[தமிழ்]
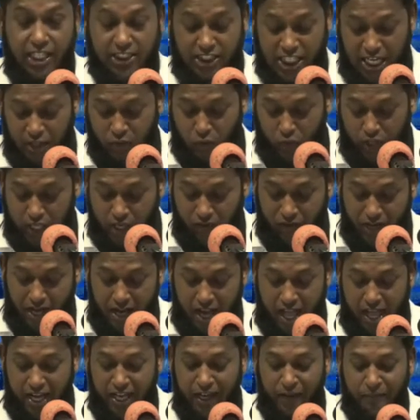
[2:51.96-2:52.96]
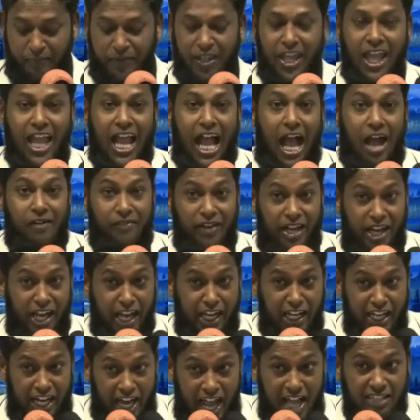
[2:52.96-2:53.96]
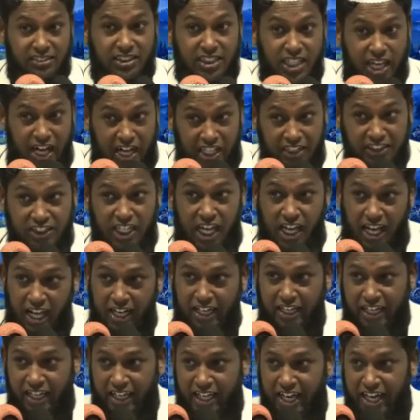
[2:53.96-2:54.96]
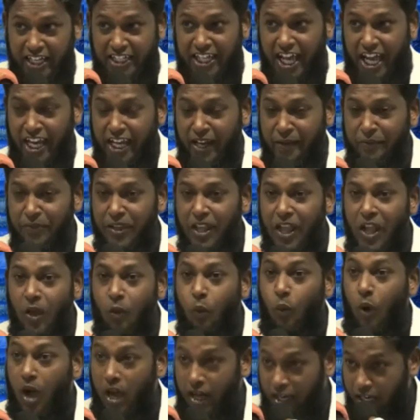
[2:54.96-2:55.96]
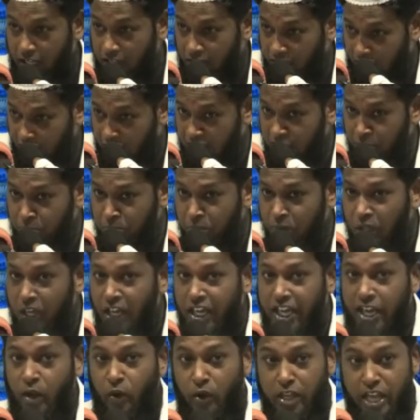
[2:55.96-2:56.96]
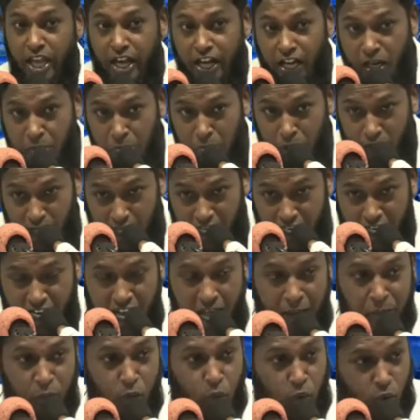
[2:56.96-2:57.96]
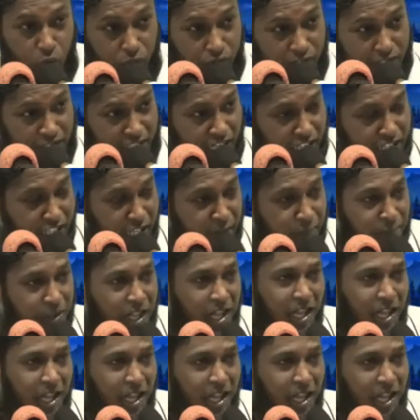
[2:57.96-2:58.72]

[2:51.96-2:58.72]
அலிஸ்லாத்துடைய வரலாறு அவரே நிராசை அடைஞ்சு கிட்ட கேட்டார் ஒகனல் அலும் என்னுடைய எலும்புகள் எல்லாம் உக்குவிட்டது